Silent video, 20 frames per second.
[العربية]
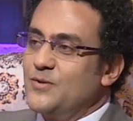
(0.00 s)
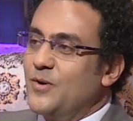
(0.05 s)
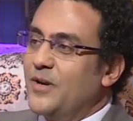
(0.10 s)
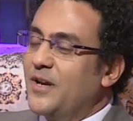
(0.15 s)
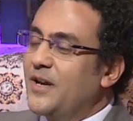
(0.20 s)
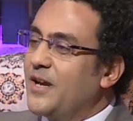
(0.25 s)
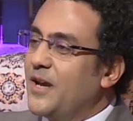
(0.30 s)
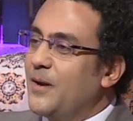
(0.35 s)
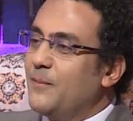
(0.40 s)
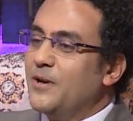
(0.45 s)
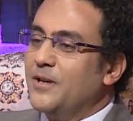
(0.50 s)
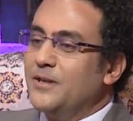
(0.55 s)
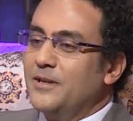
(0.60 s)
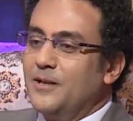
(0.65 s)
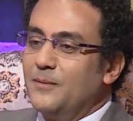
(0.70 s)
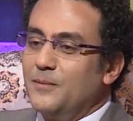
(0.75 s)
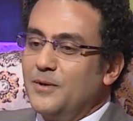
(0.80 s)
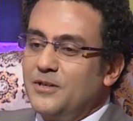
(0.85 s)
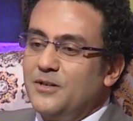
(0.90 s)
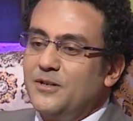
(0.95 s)
سوهاج
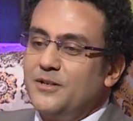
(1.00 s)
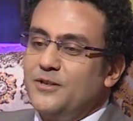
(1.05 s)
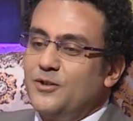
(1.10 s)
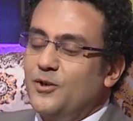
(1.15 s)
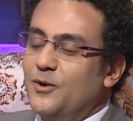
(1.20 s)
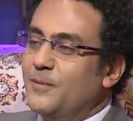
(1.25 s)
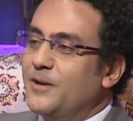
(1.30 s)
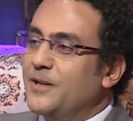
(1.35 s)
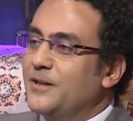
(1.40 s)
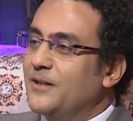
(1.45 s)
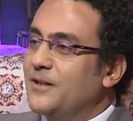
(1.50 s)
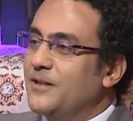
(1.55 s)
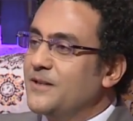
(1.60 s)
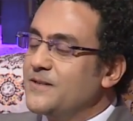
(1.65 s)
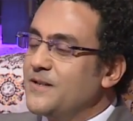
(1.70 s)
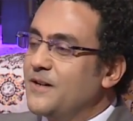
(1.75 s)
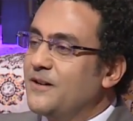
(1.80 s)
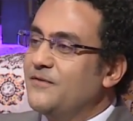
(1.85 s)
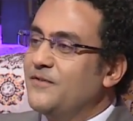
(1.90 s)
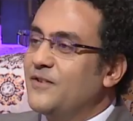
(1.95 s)
ابائنا المطارنا وابائنا
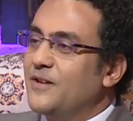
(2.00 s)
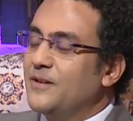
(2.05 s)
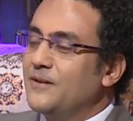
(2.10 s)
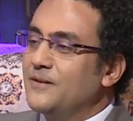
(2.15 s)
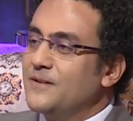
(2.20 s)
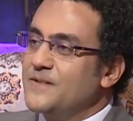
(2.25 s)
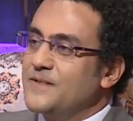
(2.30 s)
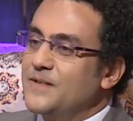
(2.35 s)
الاساقفه اللي